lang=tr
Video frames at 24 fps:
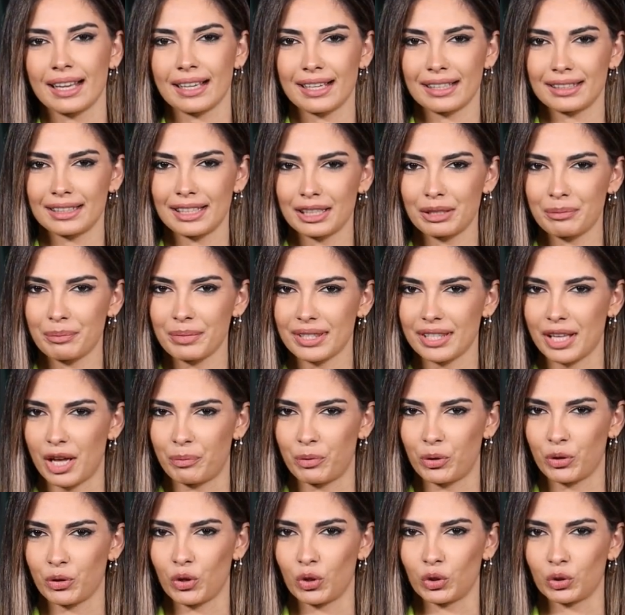Kanalımıza
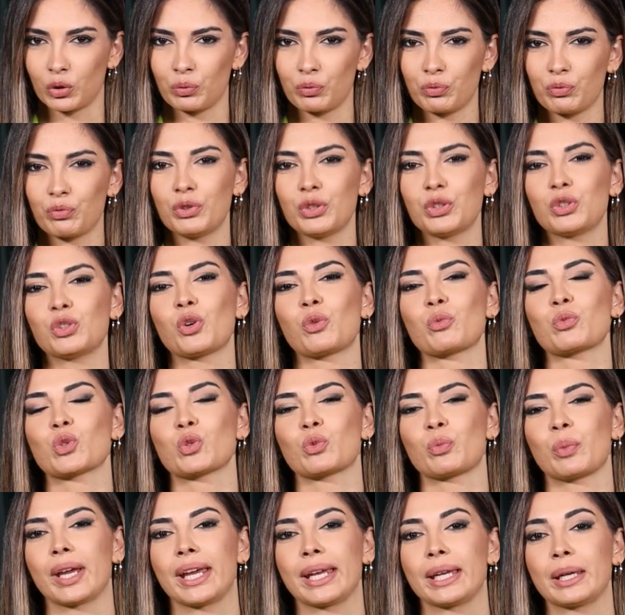abone olup
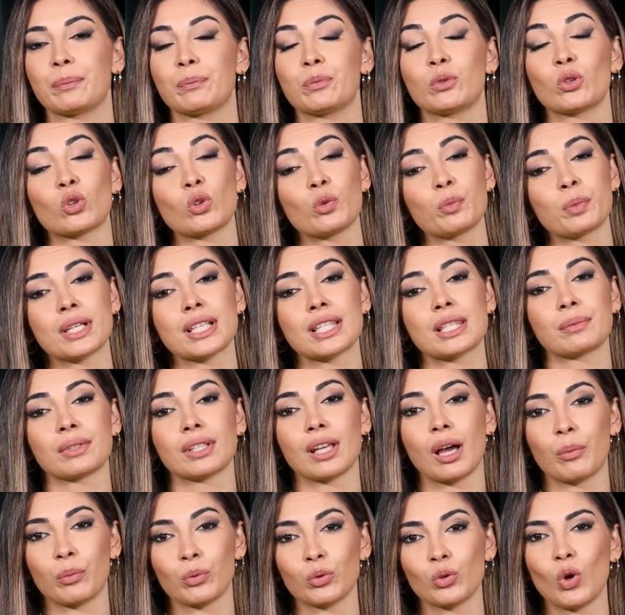videomuzu beğenip yorum
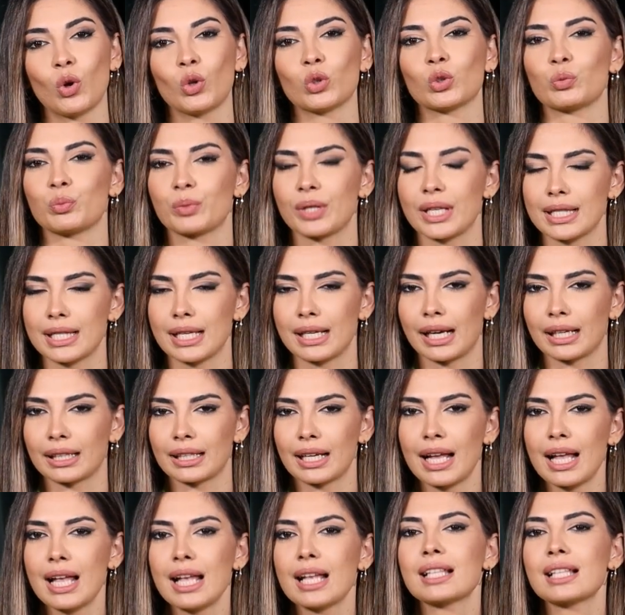kısmına abone oldum yazarak